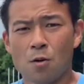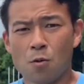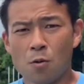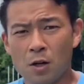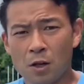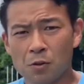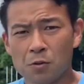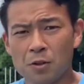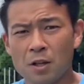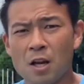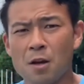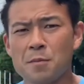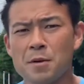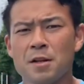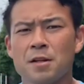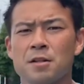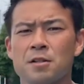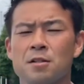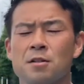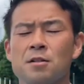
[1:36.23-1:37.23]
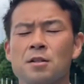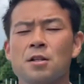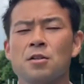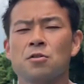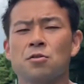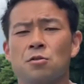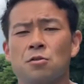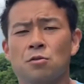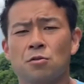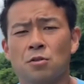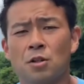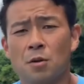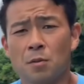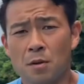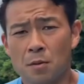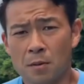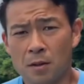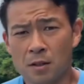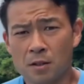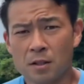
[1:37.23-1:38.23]
他のね、アメリカ人選手に比べ
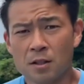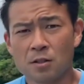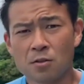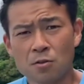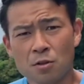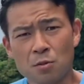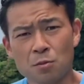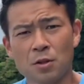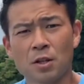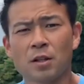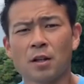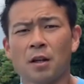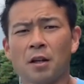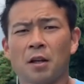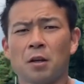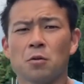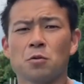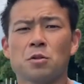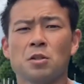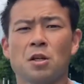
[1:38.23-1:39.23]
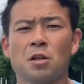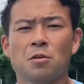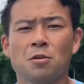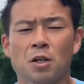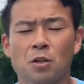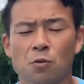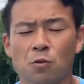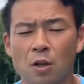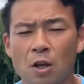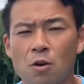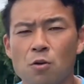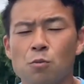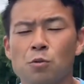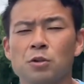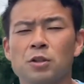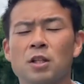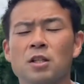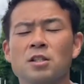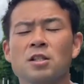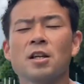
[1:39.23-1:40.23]
ればですね、スリムな体型をしているなとね、
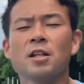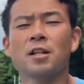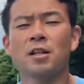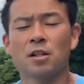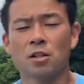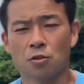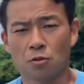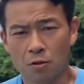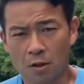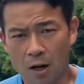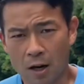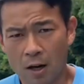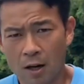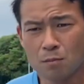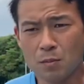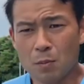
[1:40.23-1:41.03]
思ったんじゃないでしょうか。